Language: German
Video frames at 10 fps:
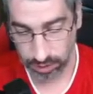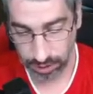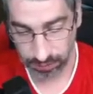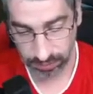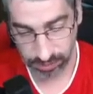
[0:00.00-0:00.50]
dann
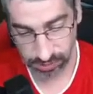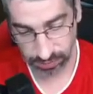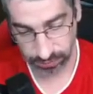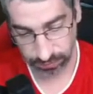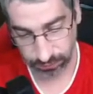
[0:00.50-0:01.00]
haben wir
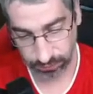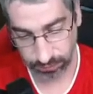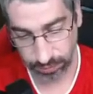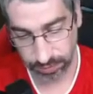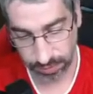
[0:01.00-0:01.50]
hier
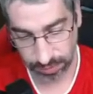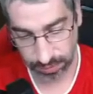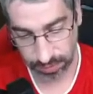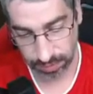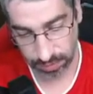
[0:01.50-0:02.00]
von
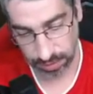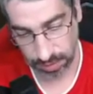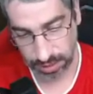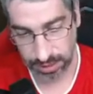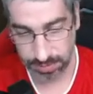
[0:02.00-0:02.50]

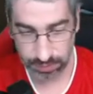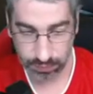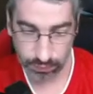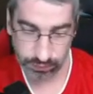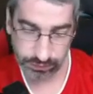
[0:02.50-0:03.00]

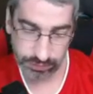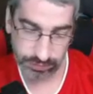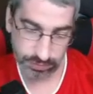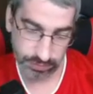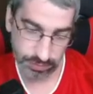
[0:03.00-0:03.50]

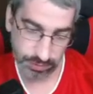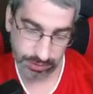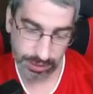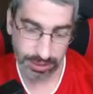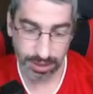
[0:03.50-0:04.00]
Leverkusen
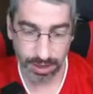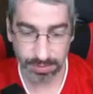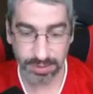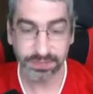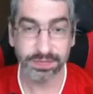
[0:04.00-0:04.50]
Kai
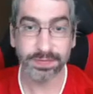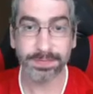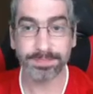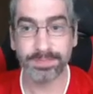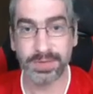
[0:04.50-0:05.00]

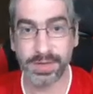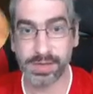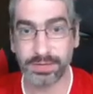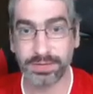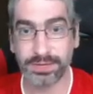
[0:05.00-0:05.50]
Havertz, der
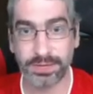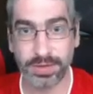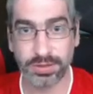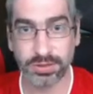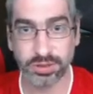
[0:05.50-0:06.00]
jetzt
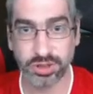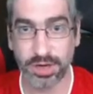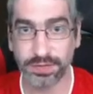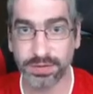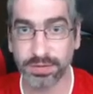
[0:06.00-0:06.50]
nach
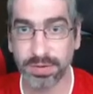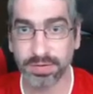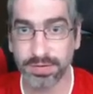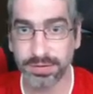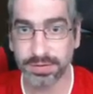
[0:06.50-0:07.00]
Chelsea
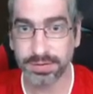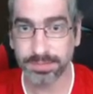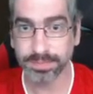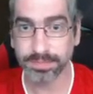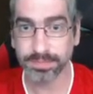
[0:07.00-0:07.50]
gewechselt ist.